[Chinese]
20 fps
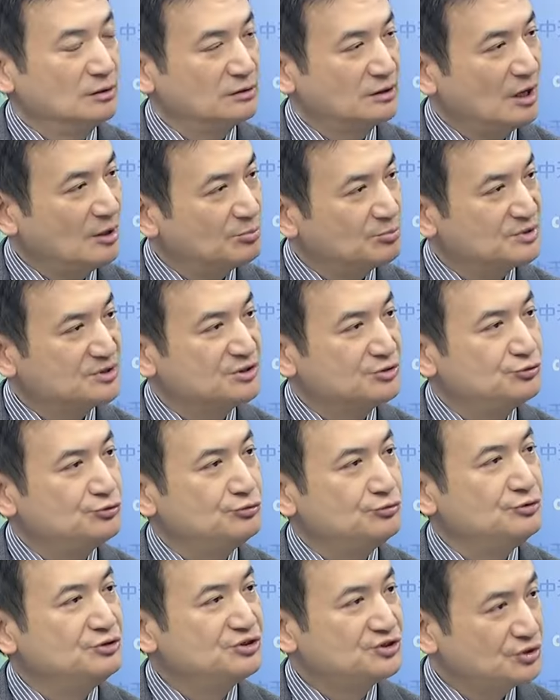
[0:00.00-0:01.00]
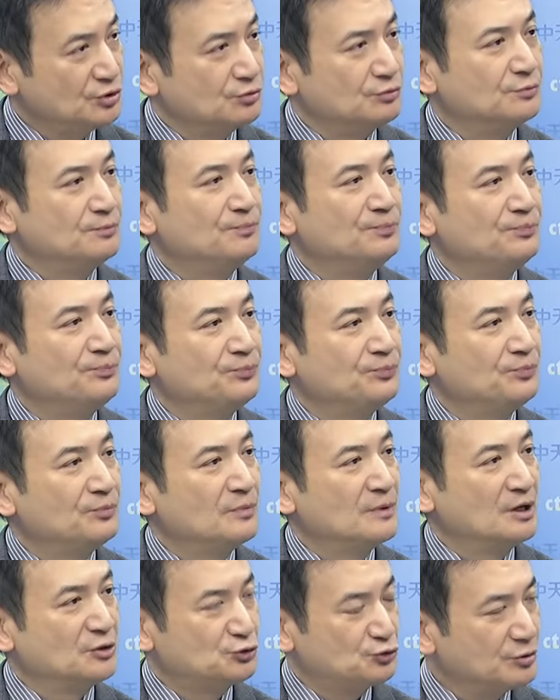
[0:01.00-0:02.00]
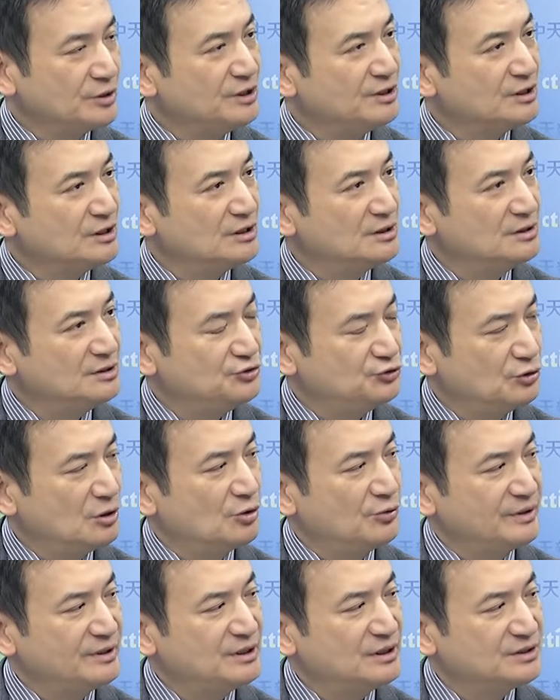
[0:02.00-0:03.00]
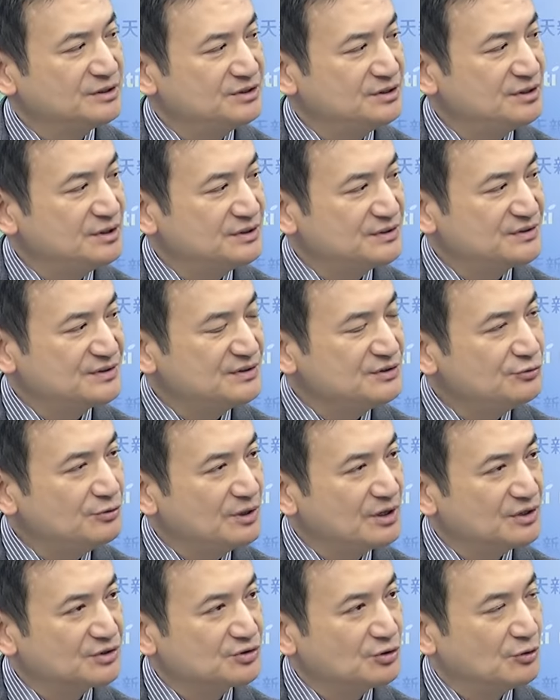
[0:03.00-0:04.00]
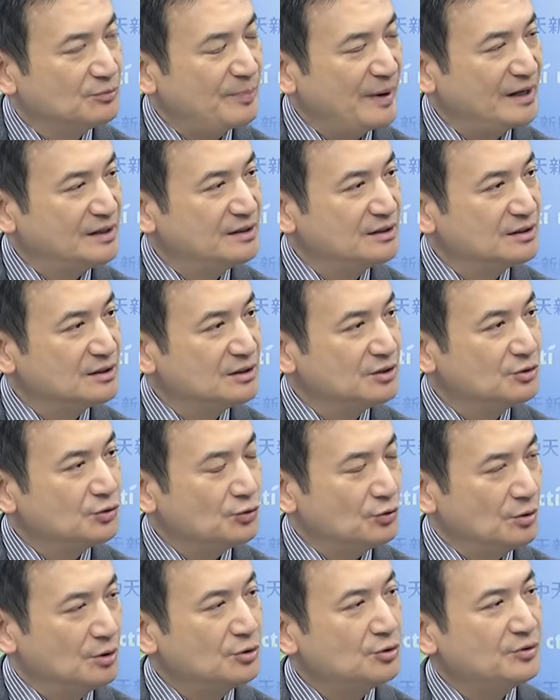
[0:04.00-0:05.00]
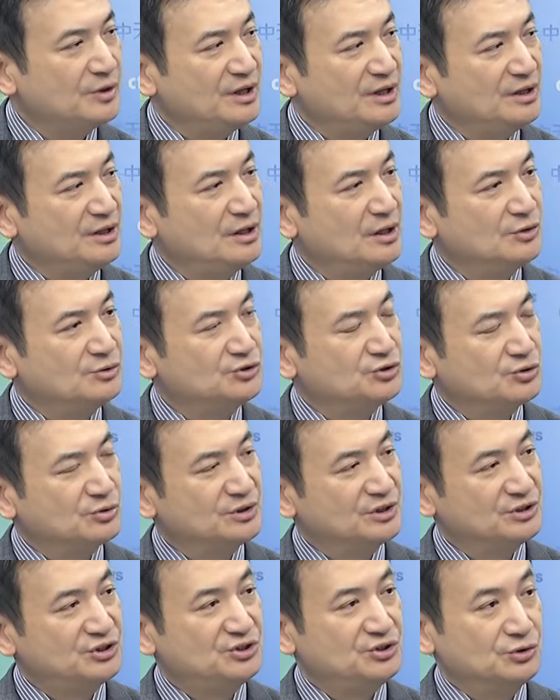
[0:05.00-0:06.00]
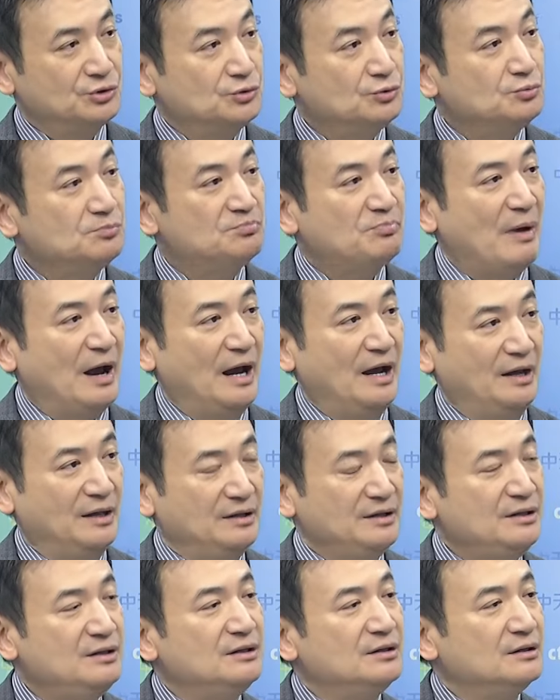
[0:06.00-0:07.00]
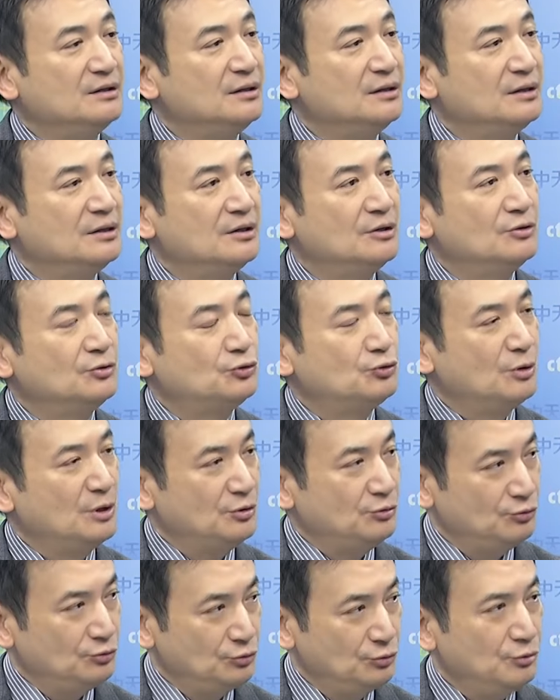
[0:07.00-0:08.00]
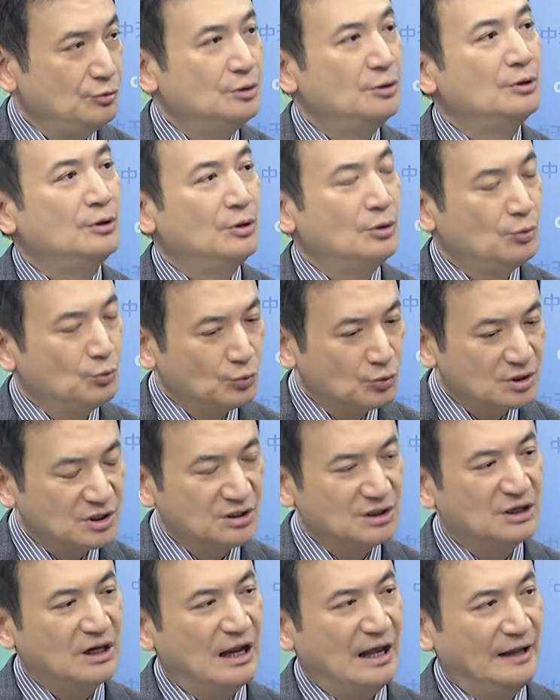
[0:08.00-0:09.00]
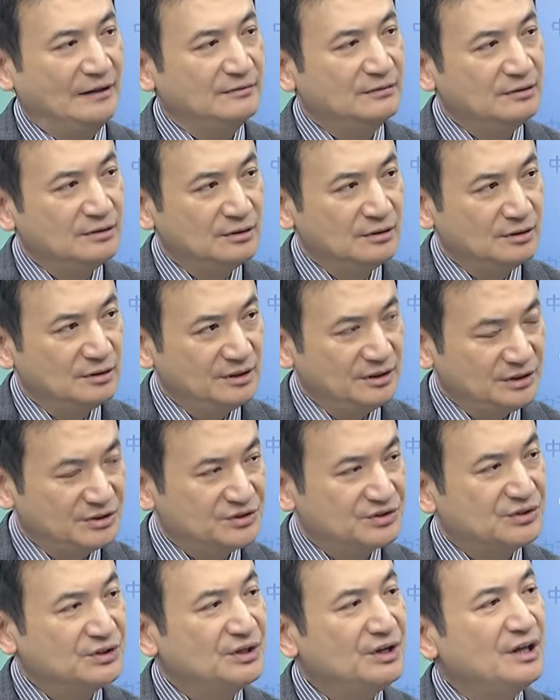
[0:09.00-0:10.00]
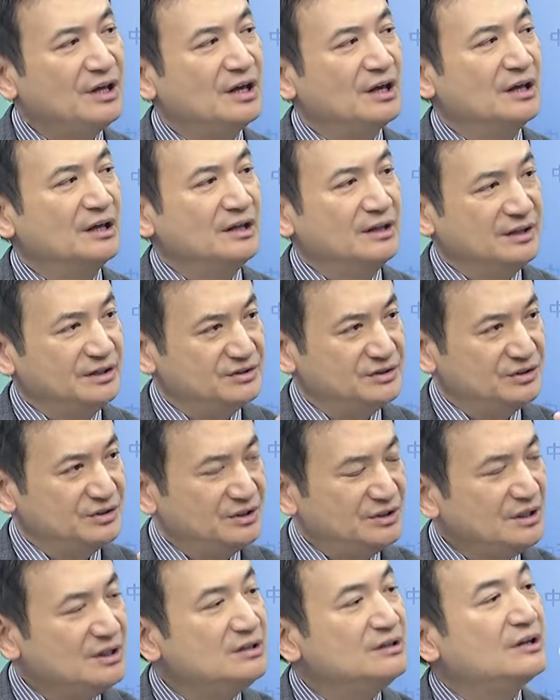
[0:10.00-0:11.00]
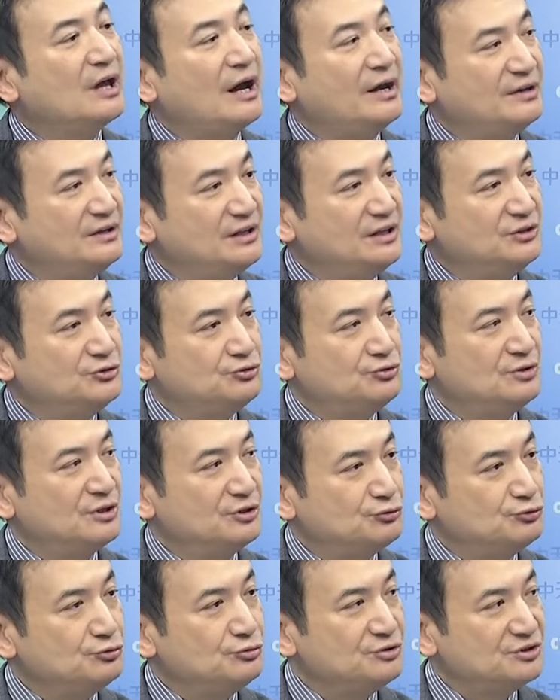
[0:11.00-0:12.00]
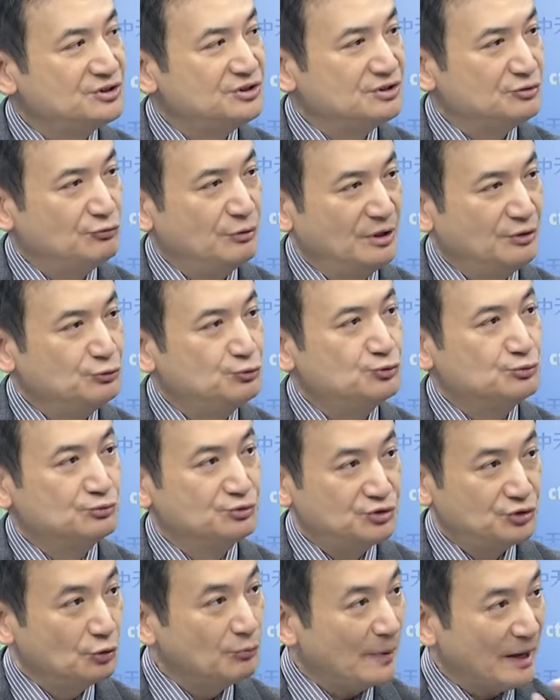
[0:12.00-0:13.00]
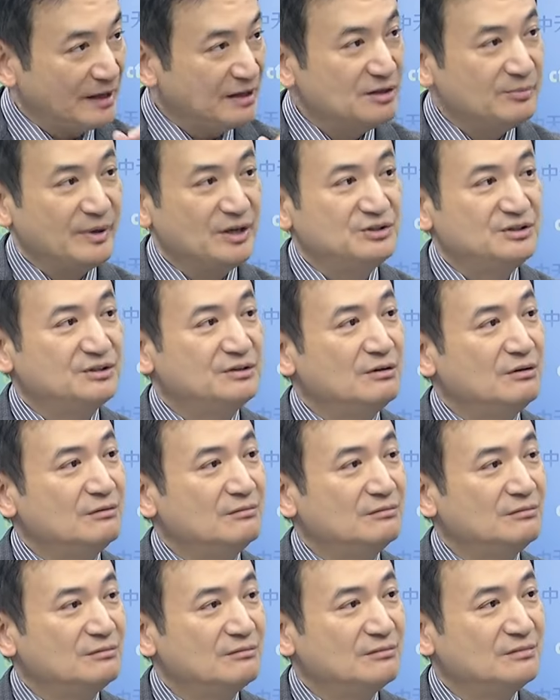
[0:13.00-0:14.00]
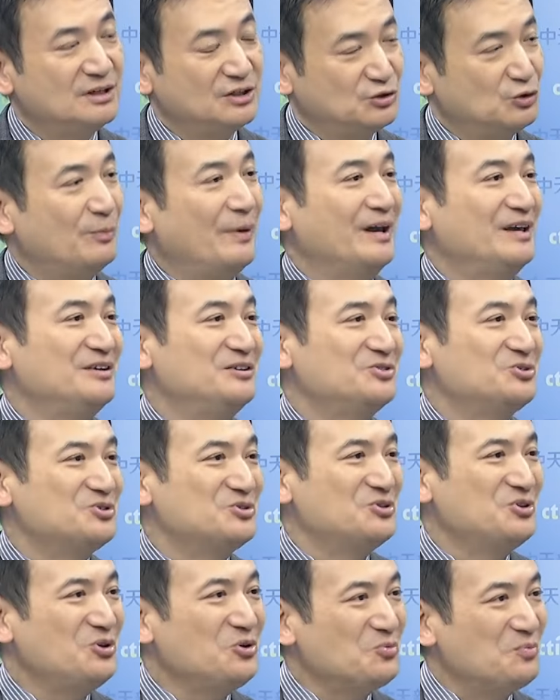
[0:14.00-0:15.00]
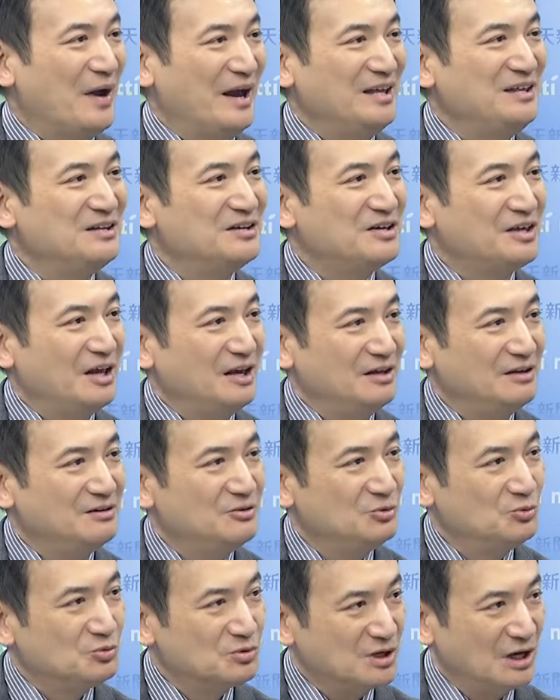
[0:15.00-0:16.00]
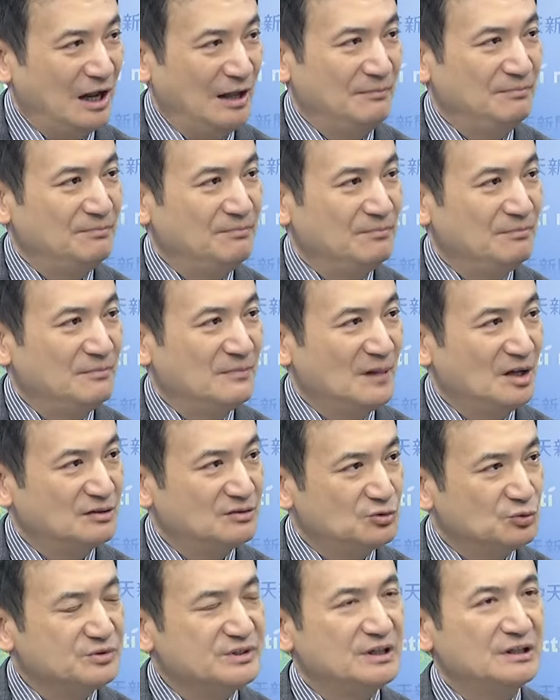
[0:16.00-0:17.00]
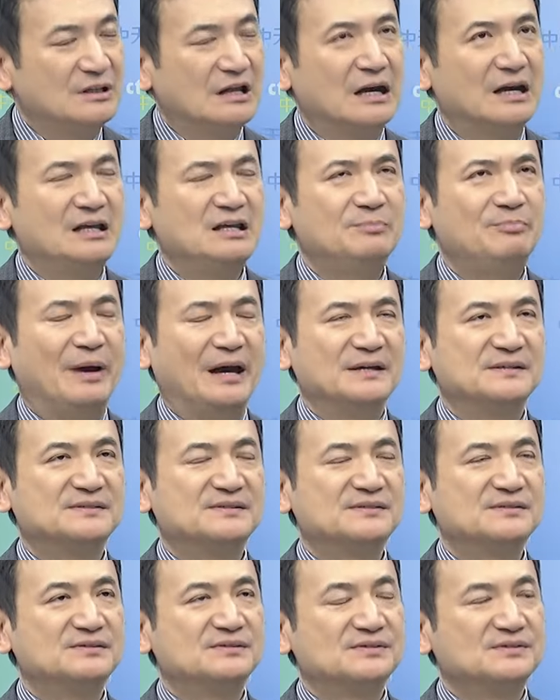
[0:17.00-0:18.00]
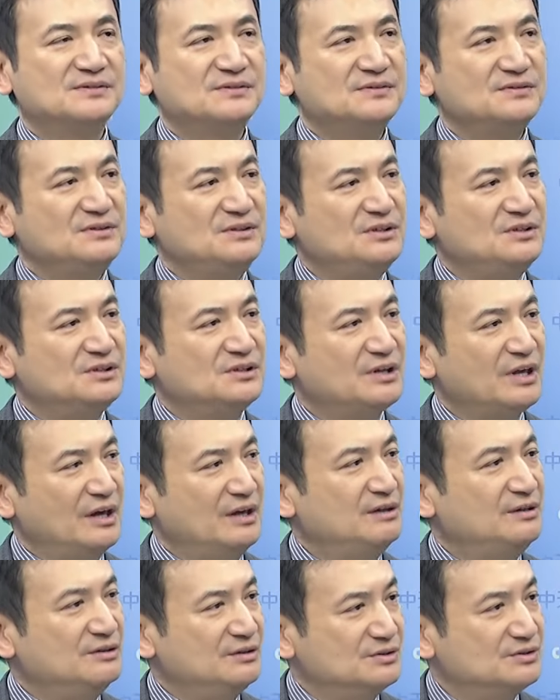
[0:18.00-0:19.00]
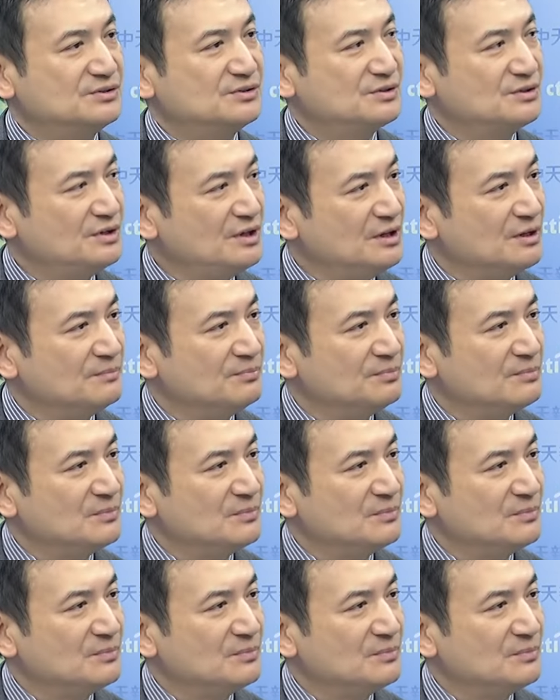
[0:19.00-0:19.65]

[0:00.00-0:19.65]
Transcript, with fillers: 它不是军售。那所以呢，你就要回到今年四月的时候，拜登跟国会要求的九百亿，对于乌克兰、以色列以及印太地区的军事援助，九百亿美金呢？这九百亿就是六百亿给乌克兰，啊，中间大概一百四十四亿给以色列。